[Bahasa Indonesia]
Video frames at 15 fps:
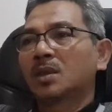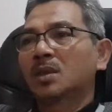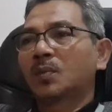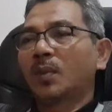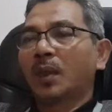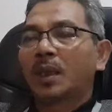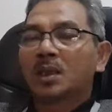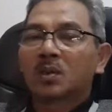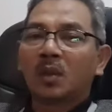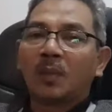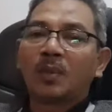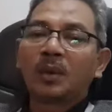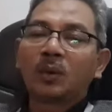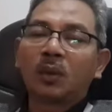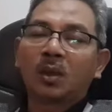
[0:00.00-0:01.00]
Sebagai
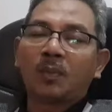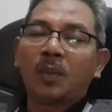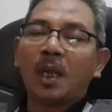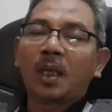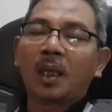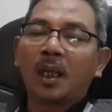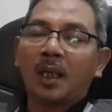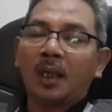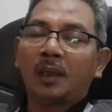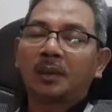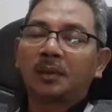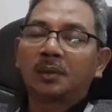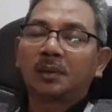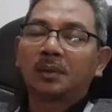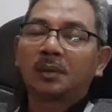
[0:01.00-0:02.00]
sebuah bentuk
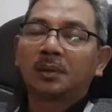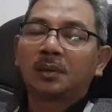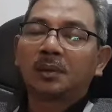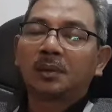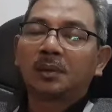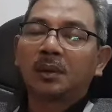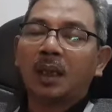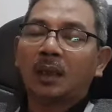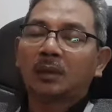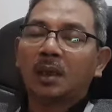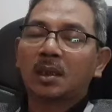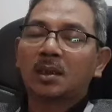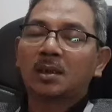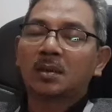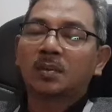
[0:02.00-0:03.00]
kebanggaan
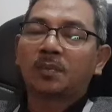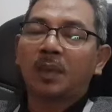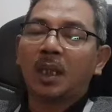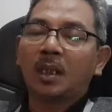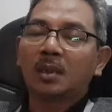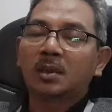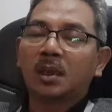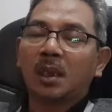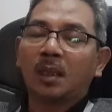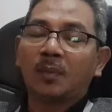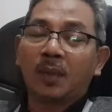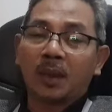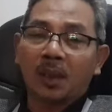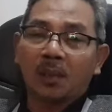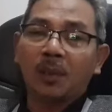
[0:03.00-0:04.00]
atas bangsa
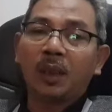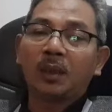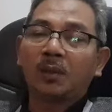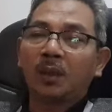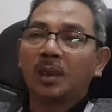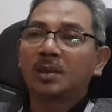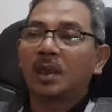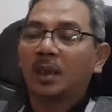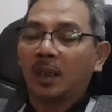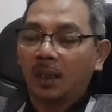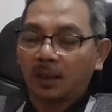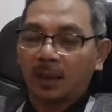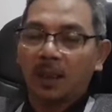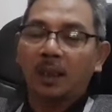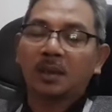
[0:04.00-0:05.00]
bernama Indonesia yang
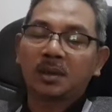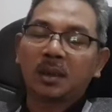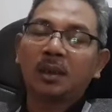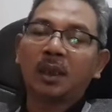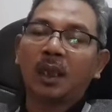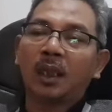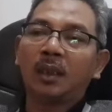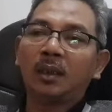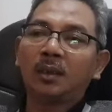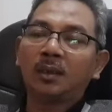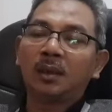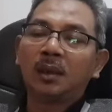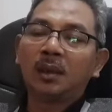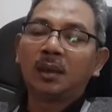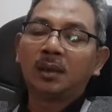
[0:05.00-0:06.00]
kita cinta
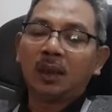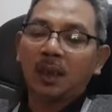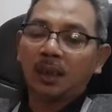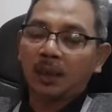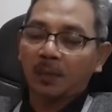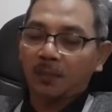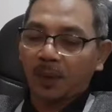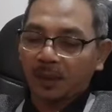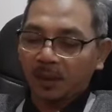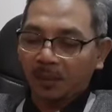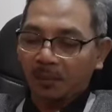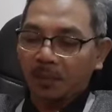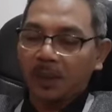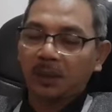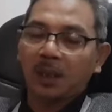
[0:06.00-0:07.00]
ini, yang kita
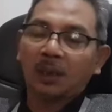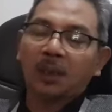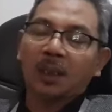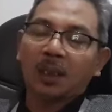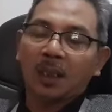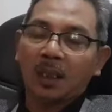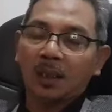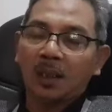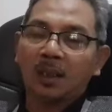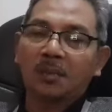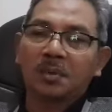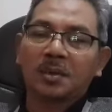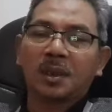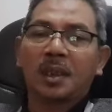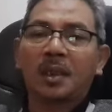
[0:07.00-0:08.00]
bertempat, kita lahir,
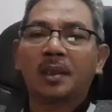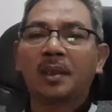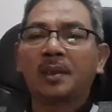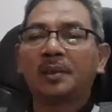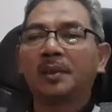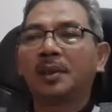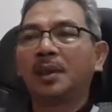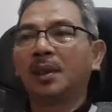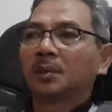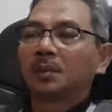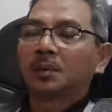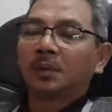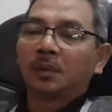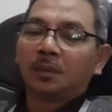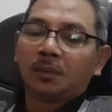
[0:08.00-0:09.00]
dibesarkan,
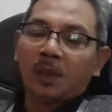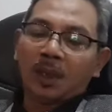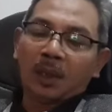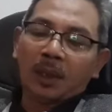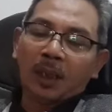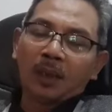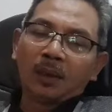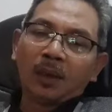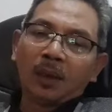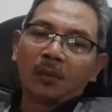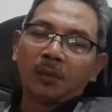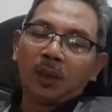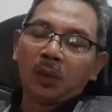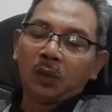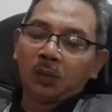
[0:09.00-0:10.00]
makan dan
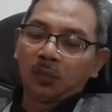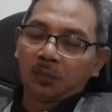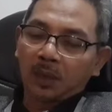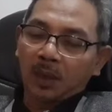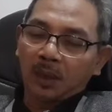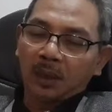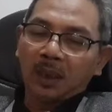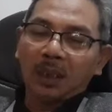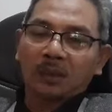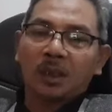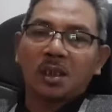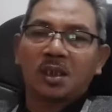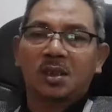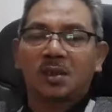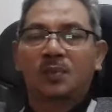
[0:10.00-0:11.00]
minum dari
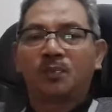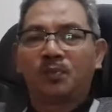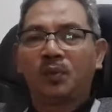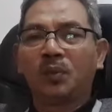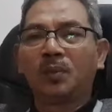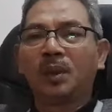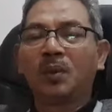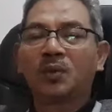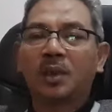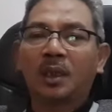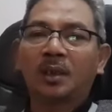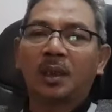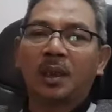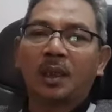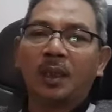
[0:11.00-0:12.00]
atas bumi
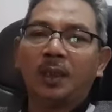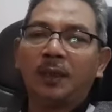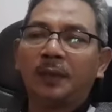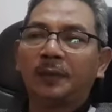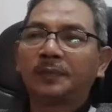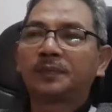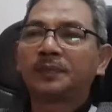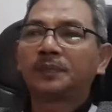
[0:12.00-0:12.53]
Nusantara ini.